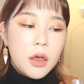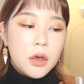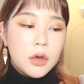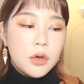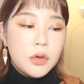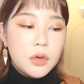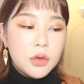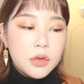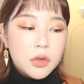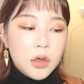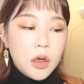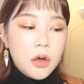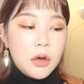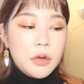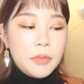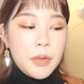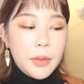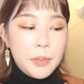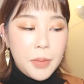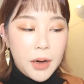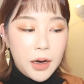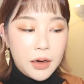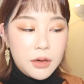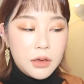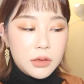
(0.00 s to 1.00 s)
그리고 처음에
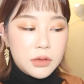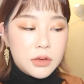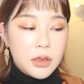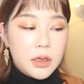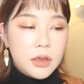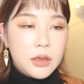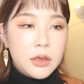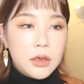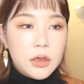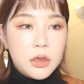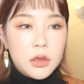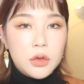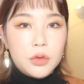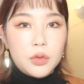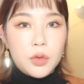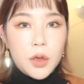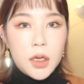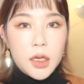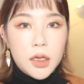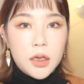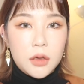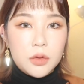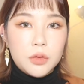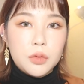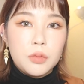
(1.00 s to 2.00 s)
바를 때는
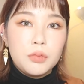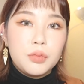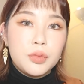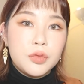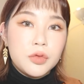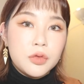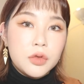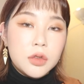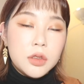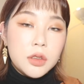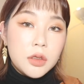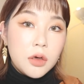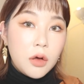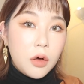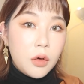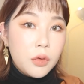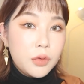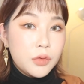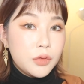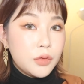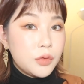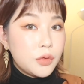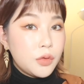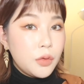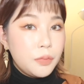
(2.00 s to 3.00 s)
되게 좀
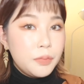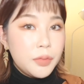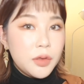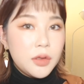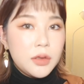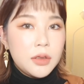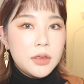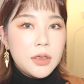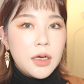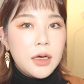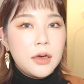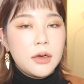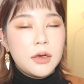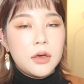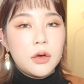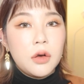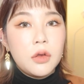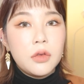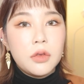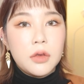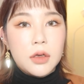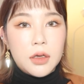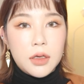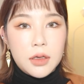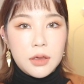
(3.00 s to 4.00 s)
부드러운 소프트한
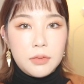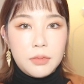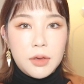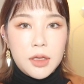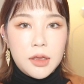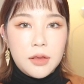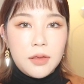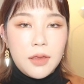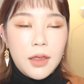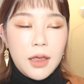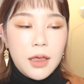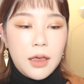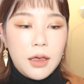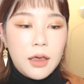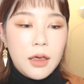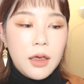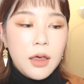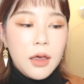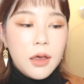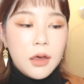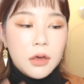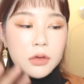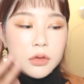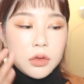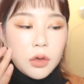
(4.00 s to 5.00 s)
그런 느낌인데
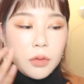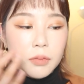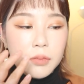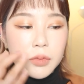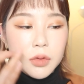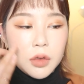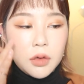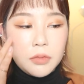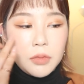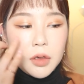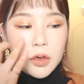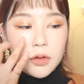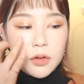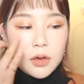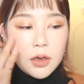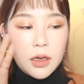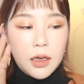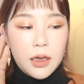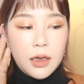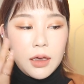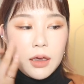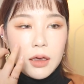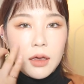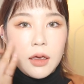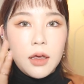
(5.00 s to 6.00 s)
점점
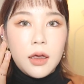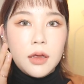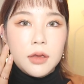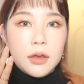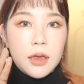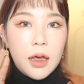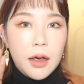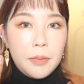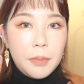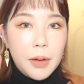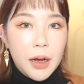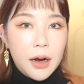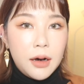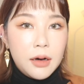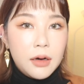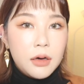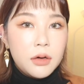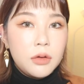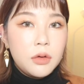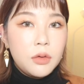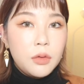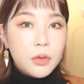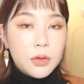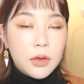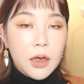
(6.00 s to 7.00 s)
이렇게 다
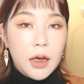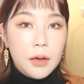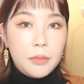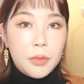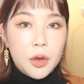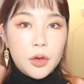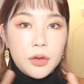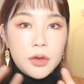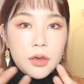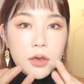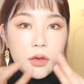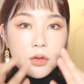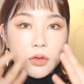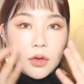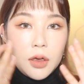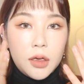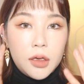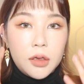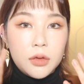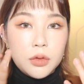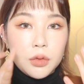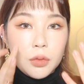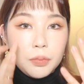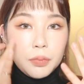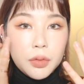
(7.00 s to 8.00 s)
바르고 나면은
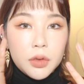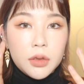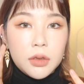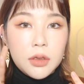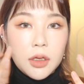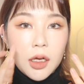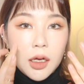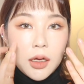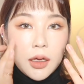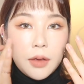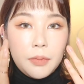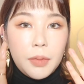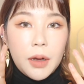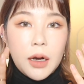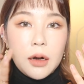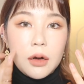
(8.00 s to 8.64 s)
되게 소프트하게